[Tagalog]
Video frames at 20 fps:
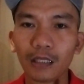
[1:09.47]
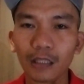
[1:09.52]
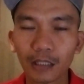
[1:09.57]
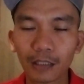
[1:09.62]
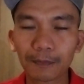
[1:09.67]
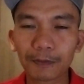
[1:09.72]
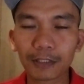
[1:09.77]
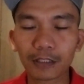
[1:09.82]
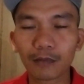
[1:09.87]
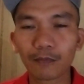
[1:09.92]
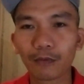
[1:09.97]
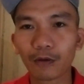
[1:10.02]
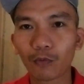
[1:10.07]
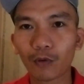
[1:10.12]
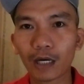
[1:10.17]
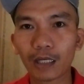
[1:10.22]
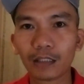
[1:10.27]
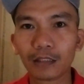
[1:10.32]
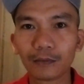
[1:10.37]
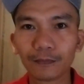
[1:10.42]
Tips number
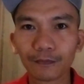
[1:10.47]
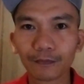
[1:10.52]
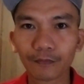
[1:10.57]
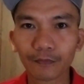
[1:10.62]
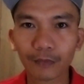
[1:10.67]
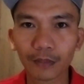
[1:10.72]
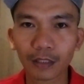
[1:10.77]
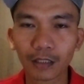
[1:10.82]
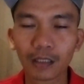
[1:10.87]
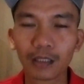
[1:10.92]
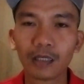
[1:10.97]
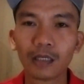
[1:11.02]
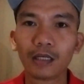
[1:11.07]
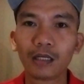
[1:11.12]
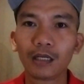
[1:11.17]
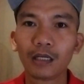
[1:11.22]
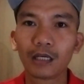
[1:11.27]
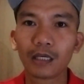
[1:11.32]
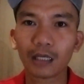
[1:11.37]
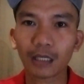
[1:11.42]
one,
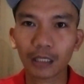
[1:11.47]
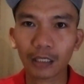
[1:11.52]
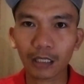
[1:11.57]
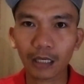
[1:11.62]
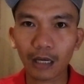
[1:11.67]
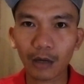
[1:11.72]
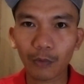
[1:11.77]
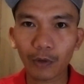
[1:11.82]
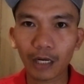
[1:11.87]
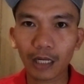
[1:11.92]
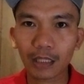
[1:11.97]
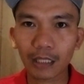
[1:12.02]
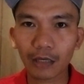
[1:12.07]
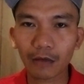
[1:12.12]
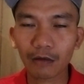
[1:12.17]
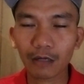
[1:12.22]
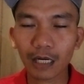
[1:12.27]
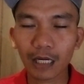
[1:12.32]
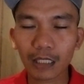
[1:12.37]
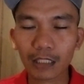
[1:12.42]
kaya wala tayo
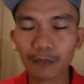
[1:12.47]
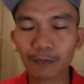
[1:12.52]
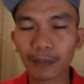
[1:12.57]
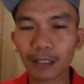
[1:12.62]
gana sa